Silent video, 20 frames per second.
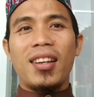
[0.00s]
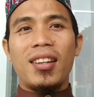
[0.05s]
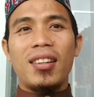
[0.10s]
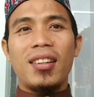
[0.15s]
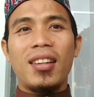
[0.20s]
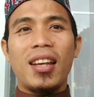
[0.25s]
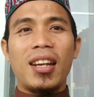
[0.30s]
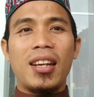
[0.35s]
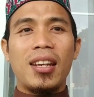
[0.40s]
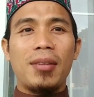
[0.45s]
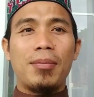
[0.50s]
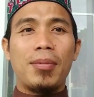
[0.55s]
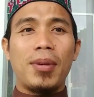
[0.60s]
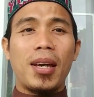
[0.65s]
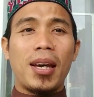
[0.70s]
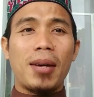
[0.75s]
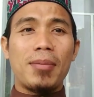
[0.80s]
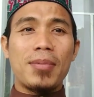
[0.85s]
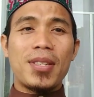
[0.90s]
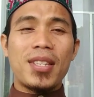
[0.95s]
dari
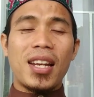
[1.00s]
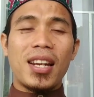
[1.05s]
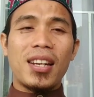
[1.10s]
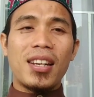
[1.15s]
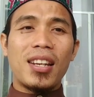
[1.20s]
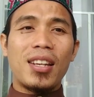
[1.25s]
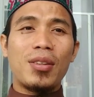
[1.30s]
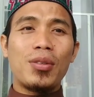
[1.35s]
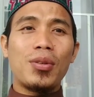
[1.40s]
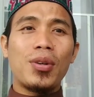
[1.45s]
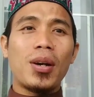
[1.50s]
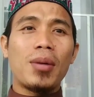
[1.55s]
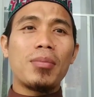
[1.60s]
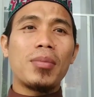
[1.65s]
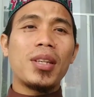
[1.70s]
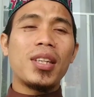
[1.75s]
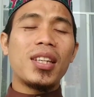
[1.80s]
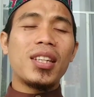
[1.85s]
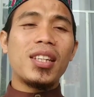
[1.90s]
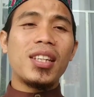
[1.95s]
pihak pesantren juga
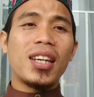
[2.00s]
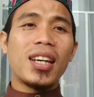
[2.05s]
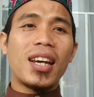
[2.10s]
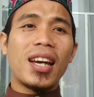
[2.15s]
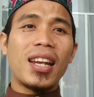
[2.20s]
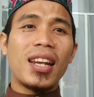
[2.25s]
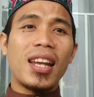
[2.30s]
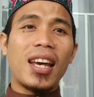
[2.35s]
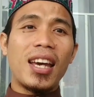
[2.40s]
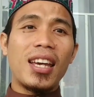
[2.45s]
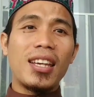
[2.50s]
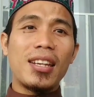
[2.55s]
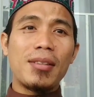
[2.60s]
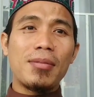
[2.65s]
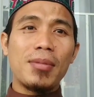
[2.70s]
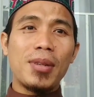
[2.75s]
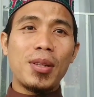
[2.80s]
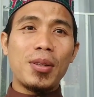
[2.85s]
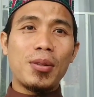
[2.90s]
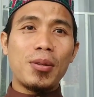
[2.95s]
menyediakan air
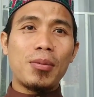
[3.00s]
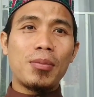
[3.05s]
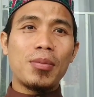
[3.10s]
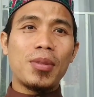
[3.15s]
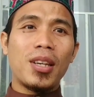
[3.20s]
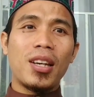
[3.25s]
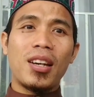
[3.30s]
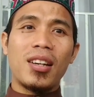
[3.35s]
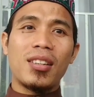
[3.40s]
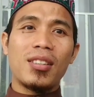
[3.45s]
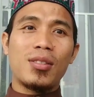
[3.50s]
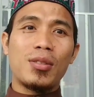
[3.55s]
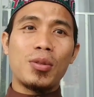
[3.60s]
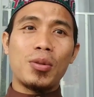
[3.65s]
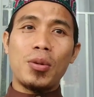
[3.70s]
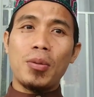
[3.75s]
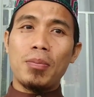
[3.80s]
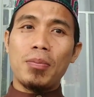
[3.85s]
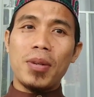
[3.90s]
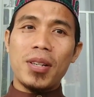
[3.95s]
minum yang
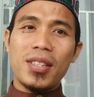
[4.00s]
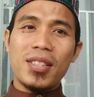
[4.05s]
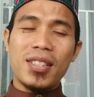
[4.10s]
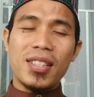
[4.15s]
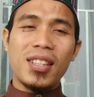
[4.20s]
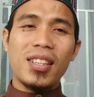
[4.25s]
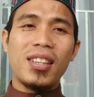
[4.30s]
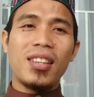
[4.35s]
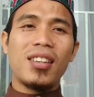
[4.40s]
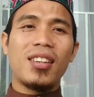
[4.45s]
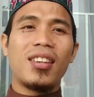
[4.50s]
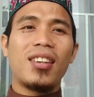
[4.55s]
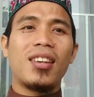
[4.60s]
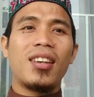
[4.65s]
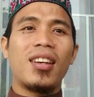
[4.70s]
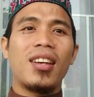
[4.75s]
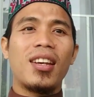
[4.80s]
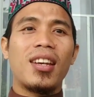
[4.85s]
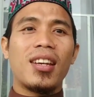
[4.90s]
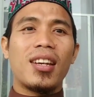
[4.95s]
cukup bersih
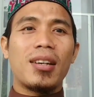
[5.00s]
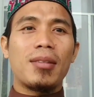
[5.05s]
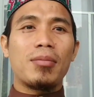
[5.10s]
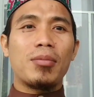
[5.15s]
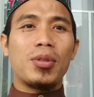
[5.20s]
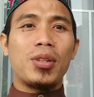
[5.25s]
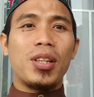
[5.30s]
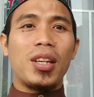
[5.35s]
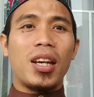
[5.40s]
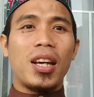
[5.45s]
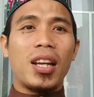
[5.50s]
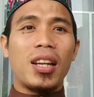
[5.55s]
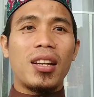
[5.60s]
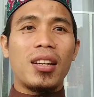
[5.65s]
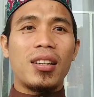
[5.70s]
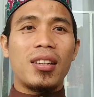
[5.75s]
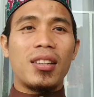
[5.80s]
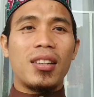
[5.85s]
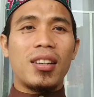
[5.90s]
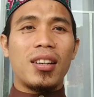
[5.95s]

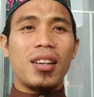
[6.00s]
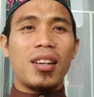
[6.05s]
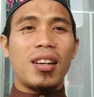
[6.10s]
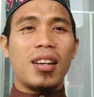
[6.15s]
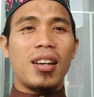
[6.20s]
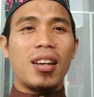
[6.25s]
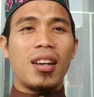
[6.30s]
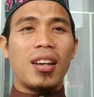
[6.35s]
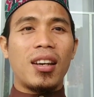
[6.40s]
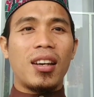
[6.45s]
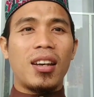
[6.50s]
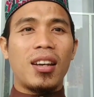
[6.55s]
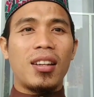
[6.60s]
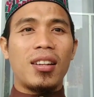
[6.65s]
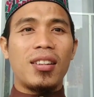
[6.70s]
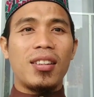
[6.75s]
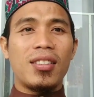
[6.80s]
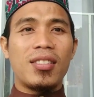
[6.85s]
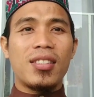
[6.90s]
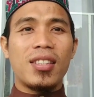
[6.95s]
kemudian eh,
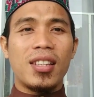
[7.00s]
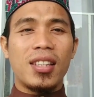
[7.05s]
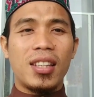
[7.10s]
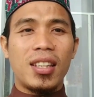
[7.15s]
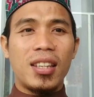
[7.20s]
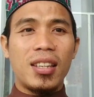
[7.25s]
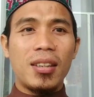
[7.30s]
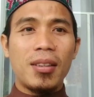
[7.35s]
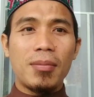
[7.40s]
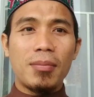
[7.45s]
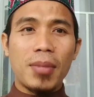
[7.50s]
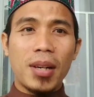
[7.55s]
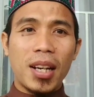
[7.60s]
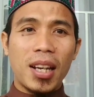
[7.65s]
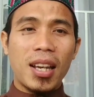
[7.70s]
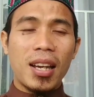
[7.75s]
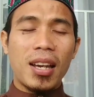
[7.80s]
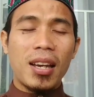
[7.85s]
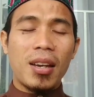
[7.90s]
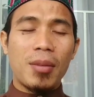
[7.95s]
di sini
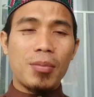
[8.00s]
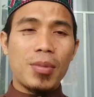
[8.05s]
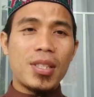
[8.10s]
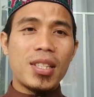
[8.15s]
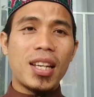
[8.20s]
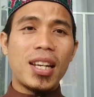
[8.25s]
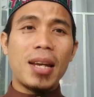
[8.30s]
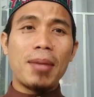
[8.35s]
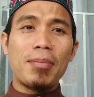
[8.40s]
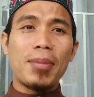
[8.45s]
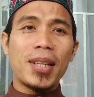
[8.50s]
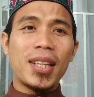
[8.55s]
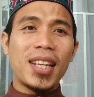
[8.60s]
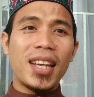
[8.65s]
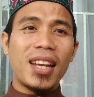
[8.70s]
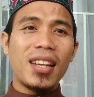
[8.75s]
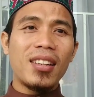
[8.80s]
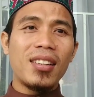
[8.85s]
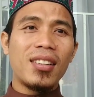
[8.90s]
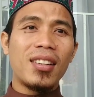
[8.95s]
mereka bisa
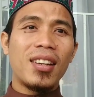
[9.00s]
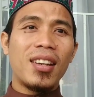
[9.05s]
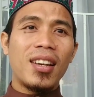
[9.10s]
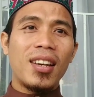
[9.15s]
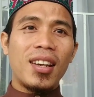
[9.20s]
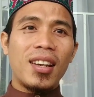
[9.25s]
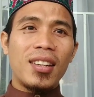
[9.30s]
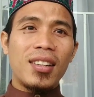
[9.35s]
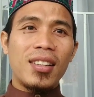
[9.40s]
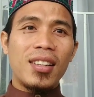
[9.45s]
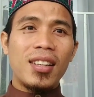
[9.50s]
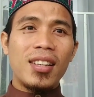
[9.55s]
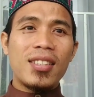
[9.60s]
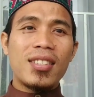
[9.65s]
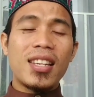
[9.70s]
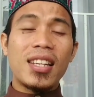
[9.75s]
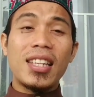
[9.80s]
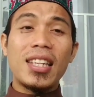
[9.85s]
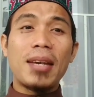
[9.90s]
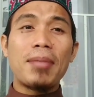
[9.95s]
dapatkan di
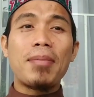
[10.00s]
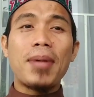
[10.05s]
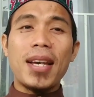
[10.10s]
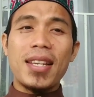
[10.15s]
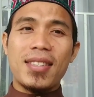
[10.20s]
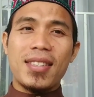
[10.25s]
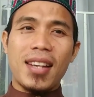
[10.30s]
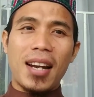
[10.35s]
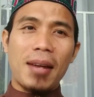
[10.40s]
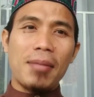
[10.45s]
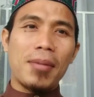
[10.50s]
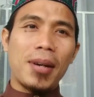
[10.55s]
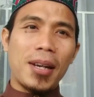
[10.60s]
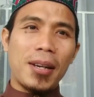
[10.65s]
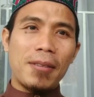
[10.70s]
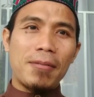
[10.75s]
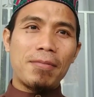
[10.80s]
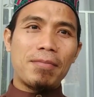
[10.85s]
setiap asrama